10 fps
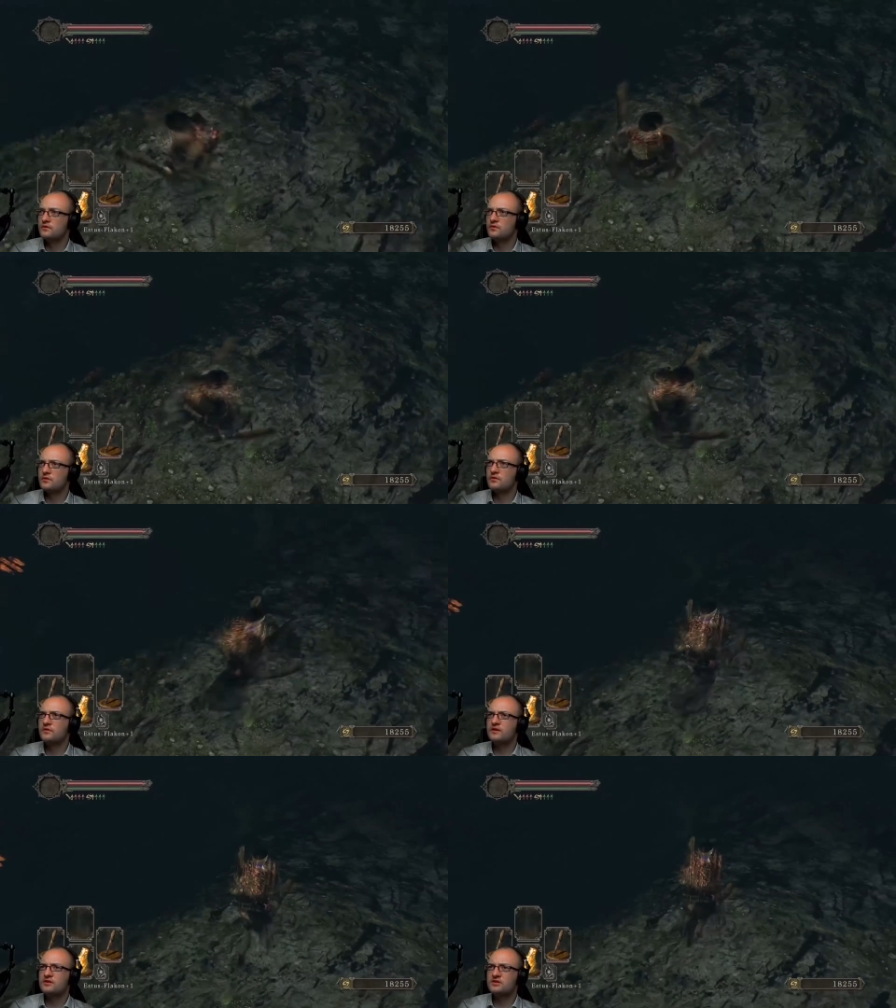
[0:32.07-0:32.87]
So, zu
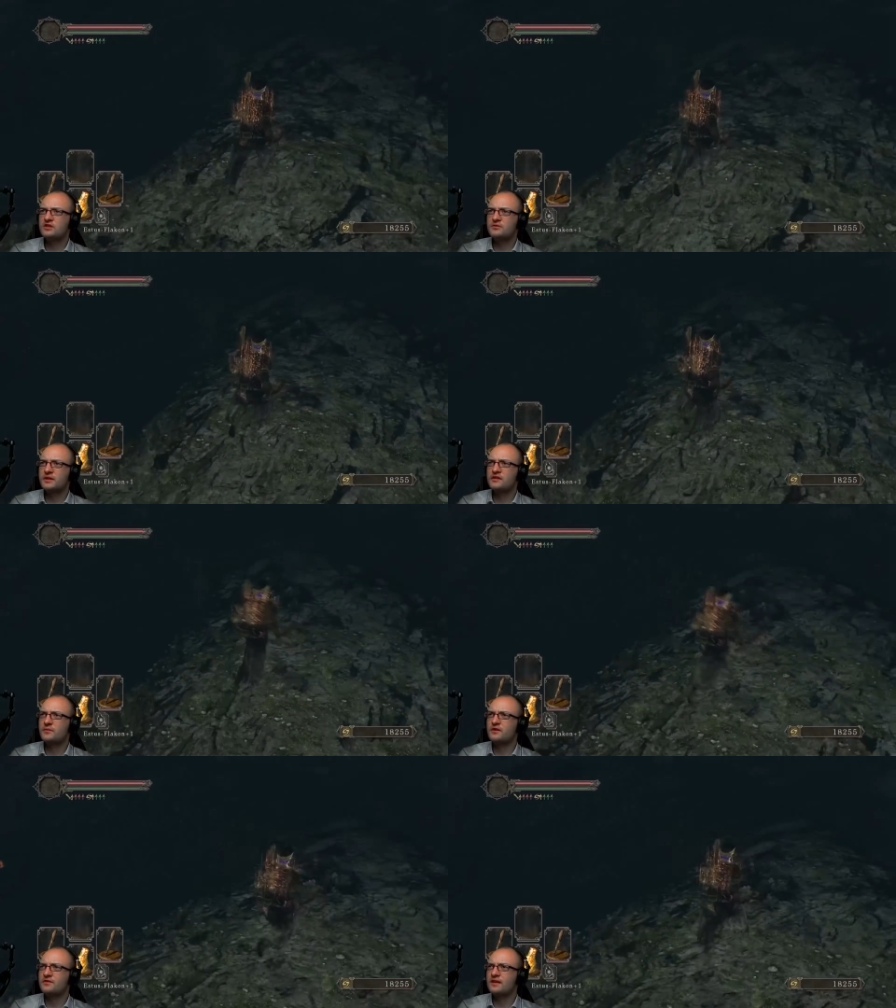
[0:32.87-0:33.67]
welcher Stelle springe ich
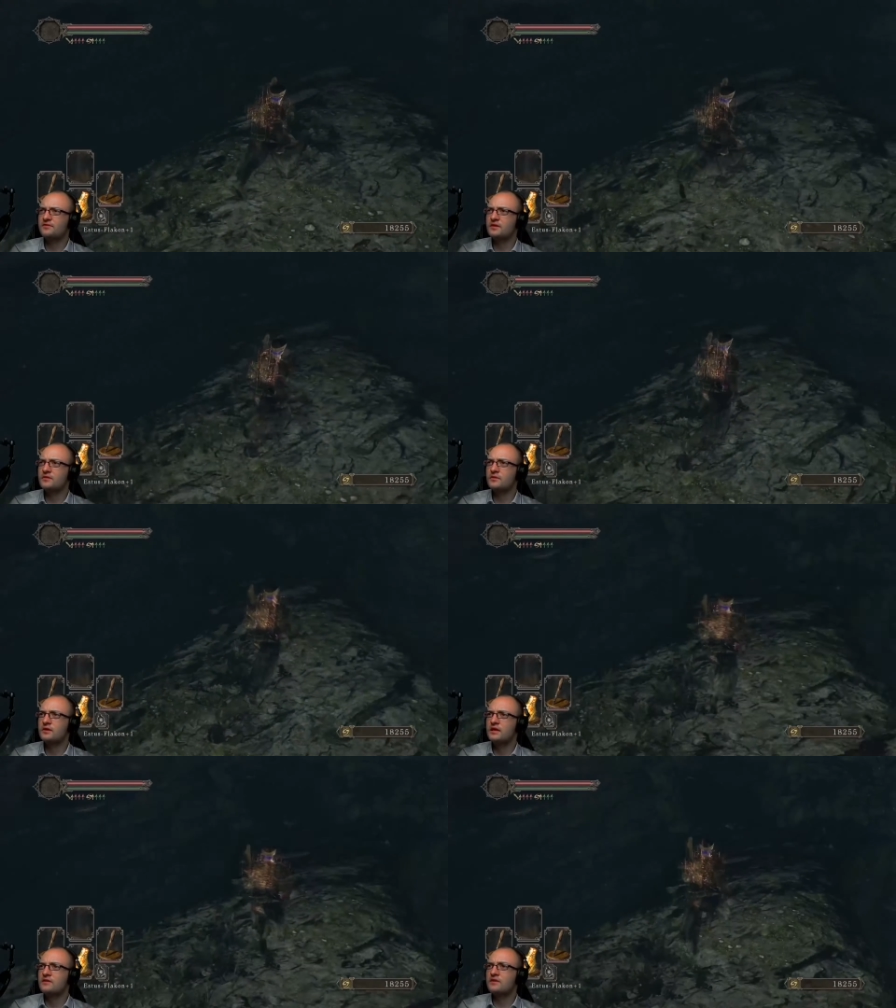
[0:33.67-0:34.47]
immer? Oh, es ist gerade wieder so,
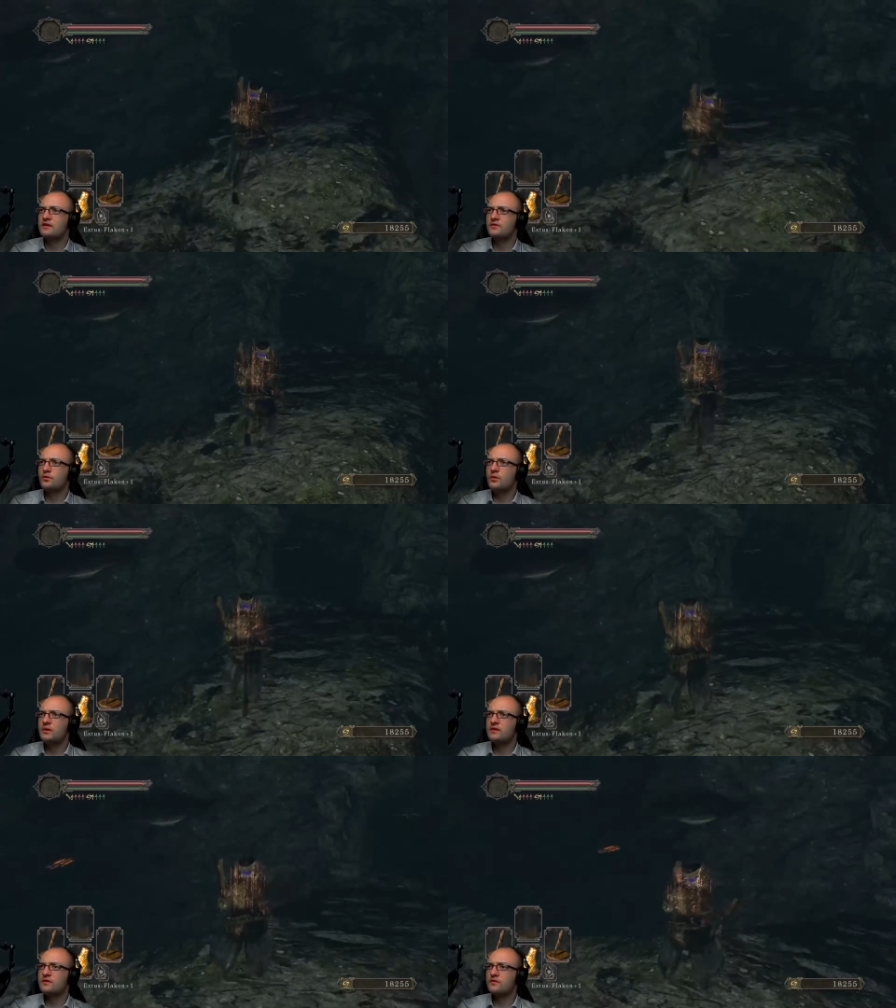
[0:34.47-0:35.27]
ich werde gerade so
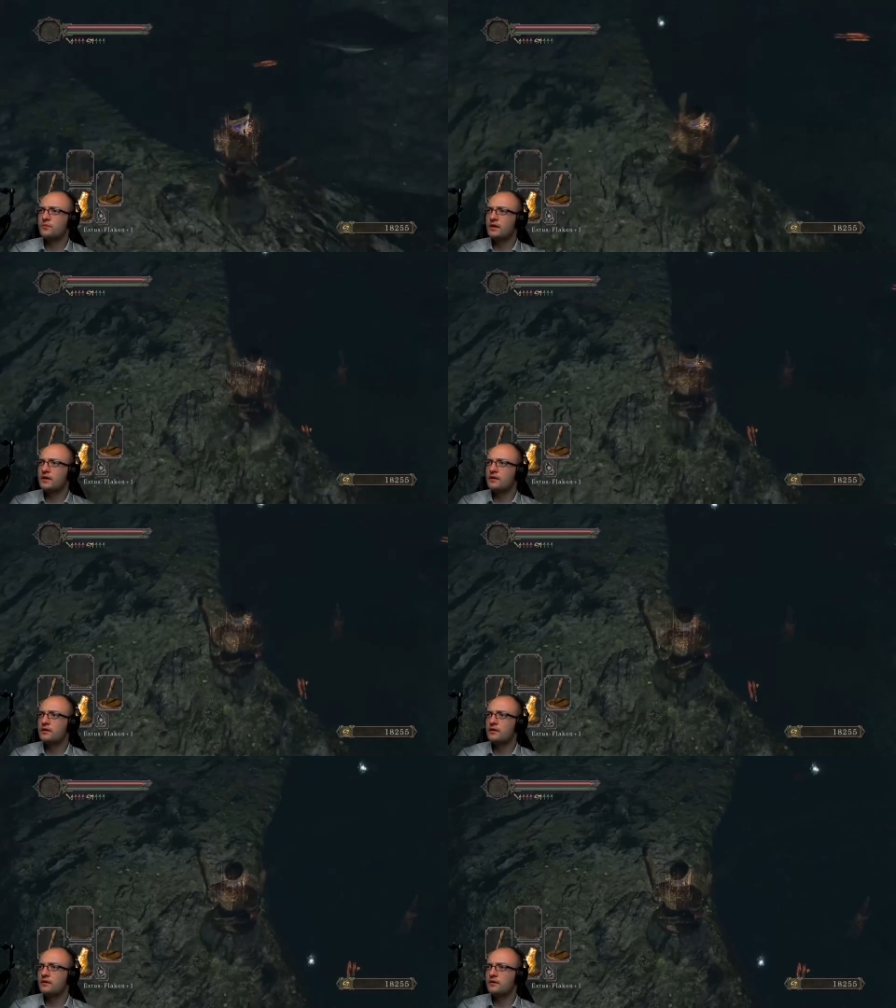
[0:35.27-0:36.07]
geblendet von
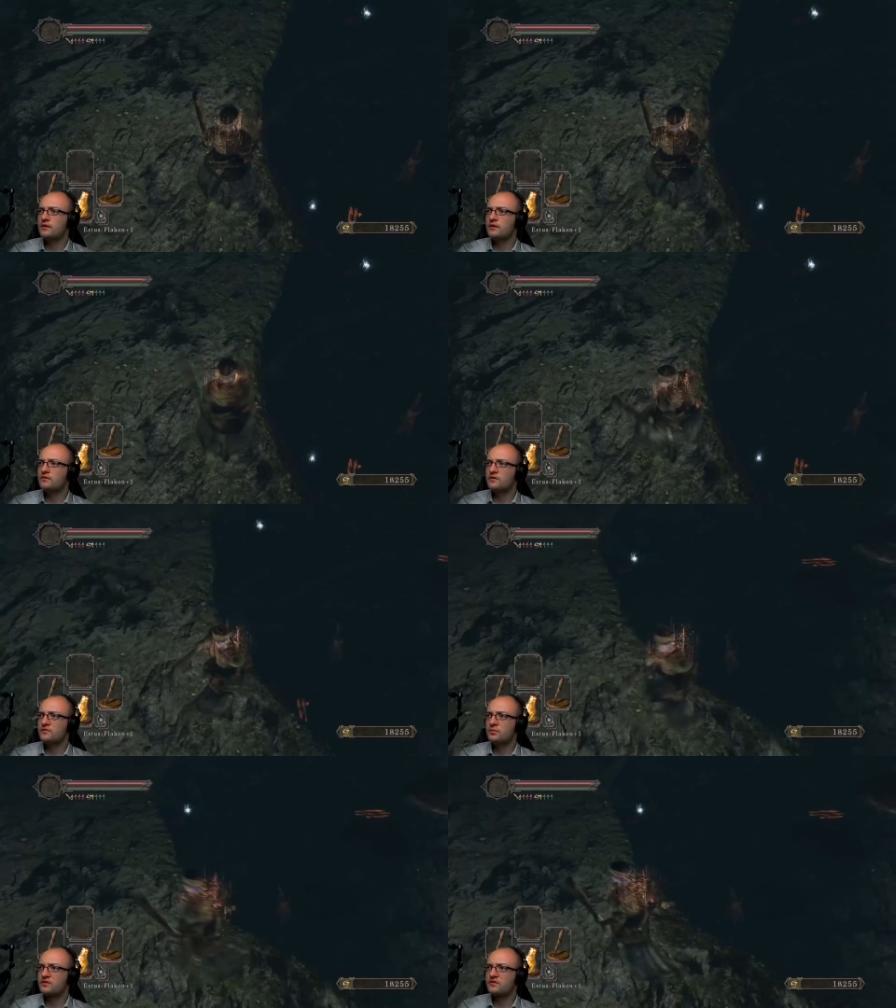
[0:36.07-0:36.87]
meiner äh,
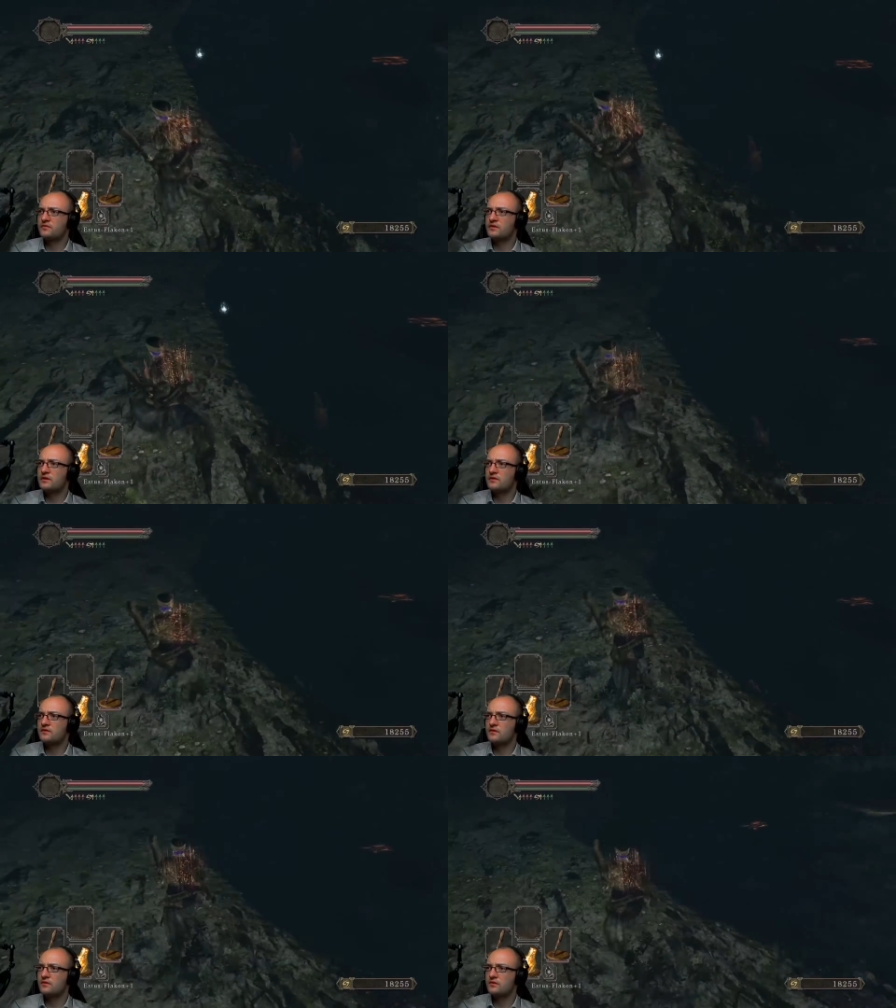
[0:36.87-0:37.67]
Softbox hier wieder. Das
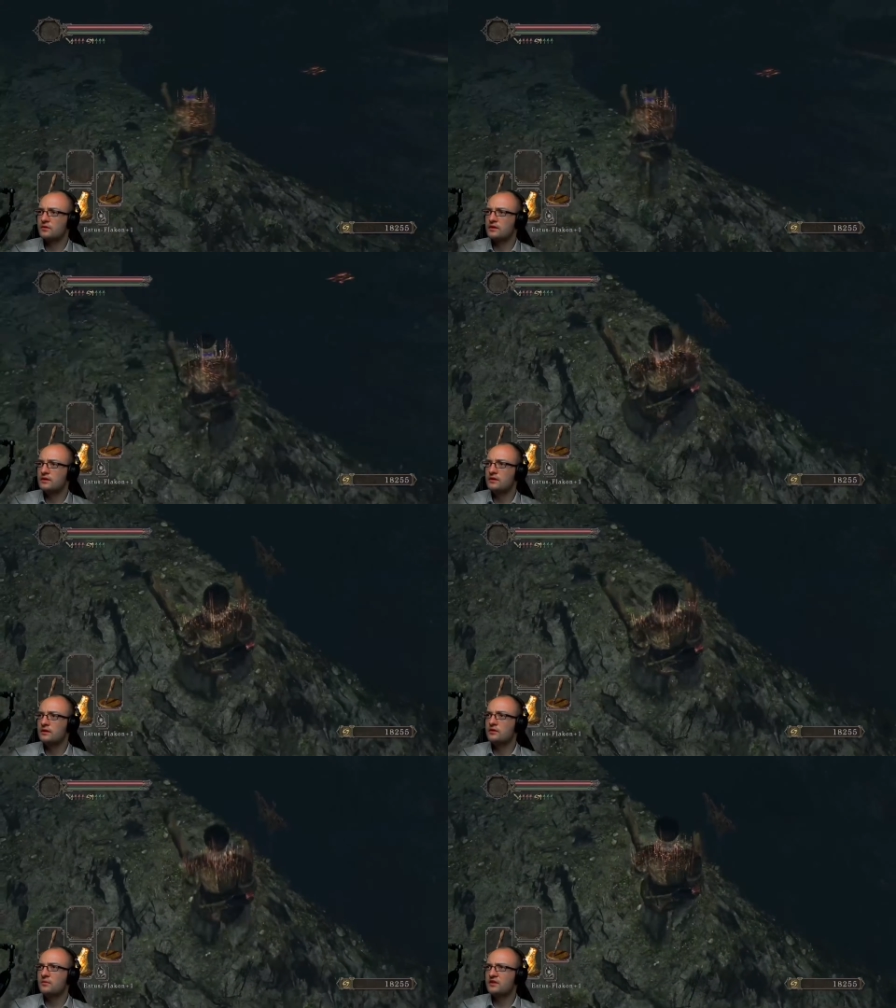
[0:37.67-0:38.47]
ist auch nicht so geil.
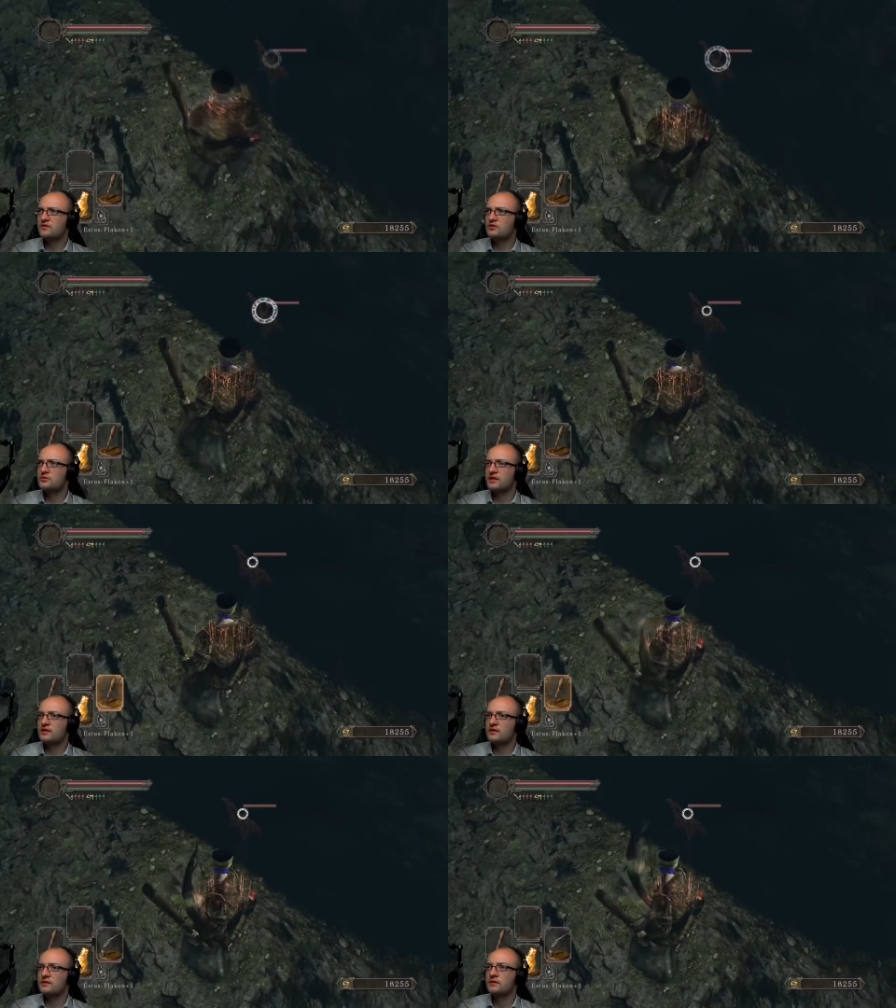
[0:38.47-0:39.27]
Guck mal, da ist noch ein
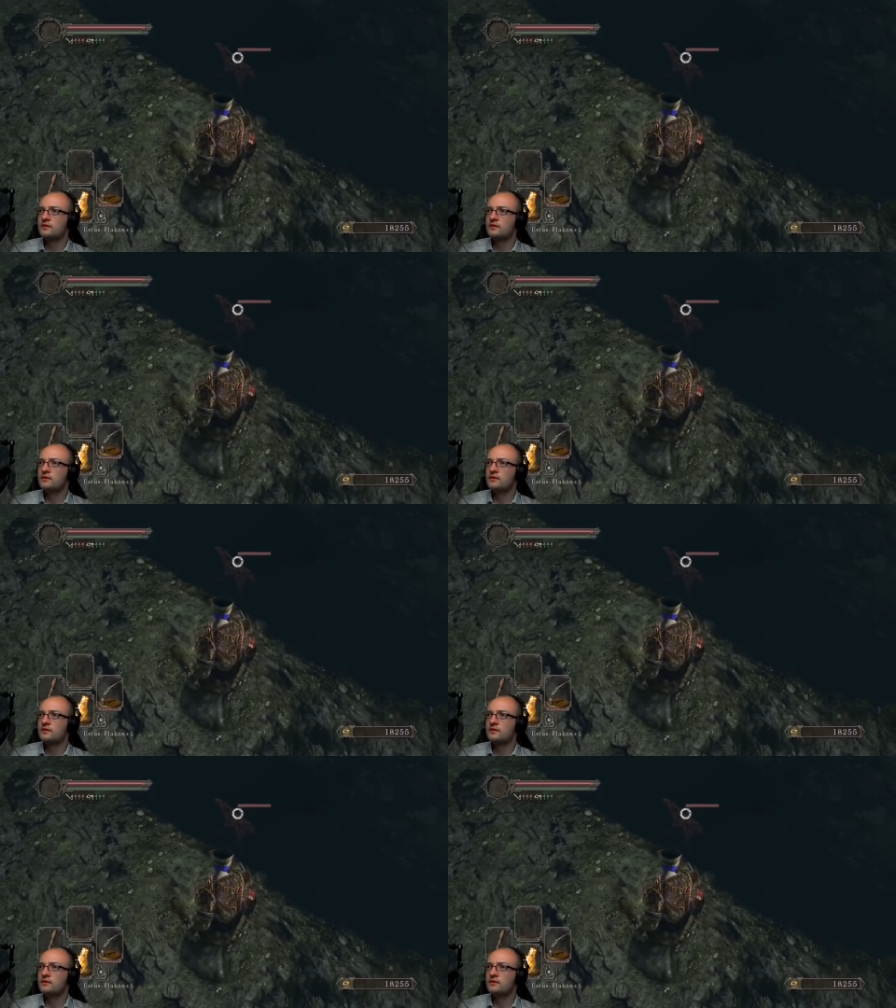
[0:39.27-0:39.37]
Schmetterling.